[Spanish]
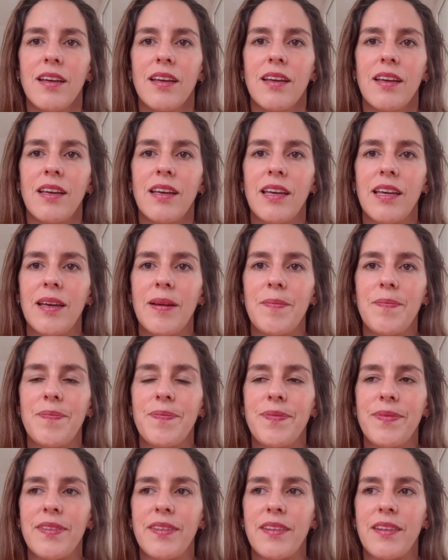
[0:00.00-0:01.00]
Y
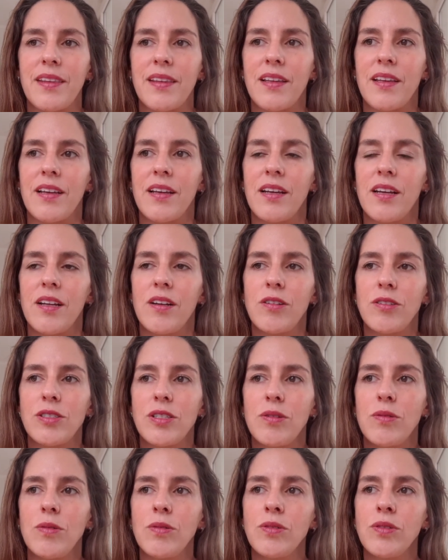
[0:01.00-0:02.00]
mm, lo
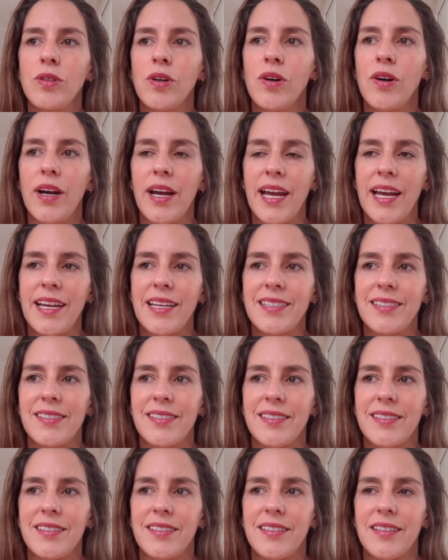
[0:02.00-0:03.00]
segundo
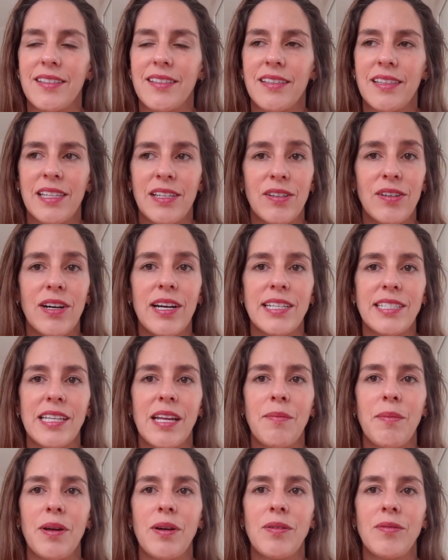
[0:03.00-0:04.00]
es debo
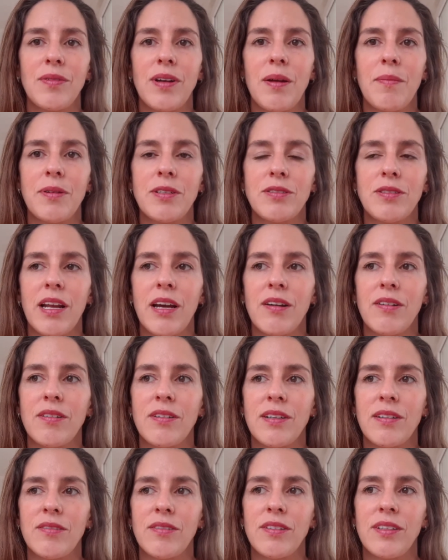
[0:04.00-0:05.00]
casarme con una persona
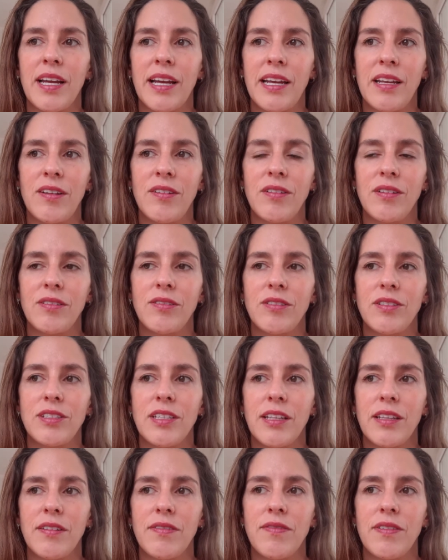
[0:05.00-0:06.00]
con la que no estoy
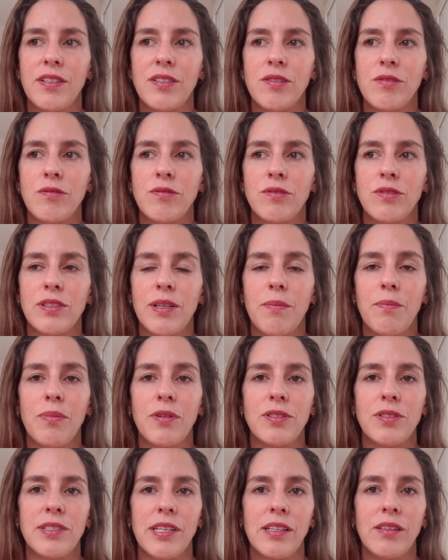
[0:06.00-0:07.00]
satisfecho en un
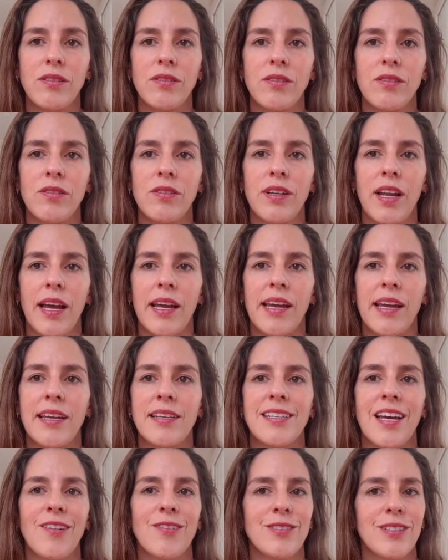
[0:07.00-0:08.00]
100%, con la que
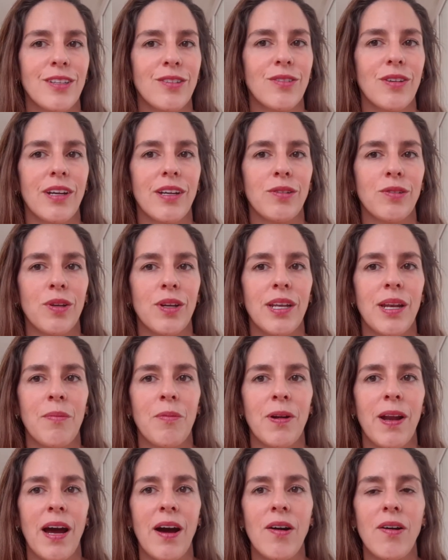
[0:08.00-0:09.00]
quizá no siento que estoy
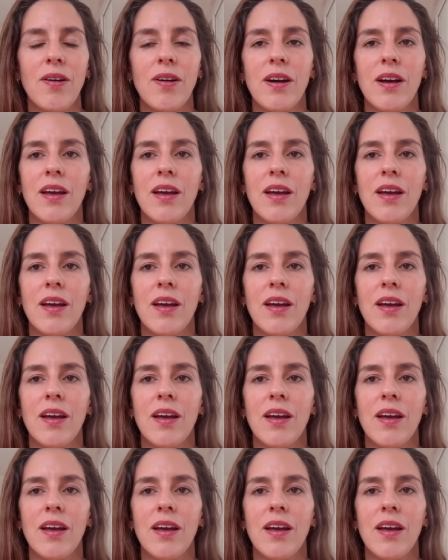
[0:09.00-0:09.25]
enamorado.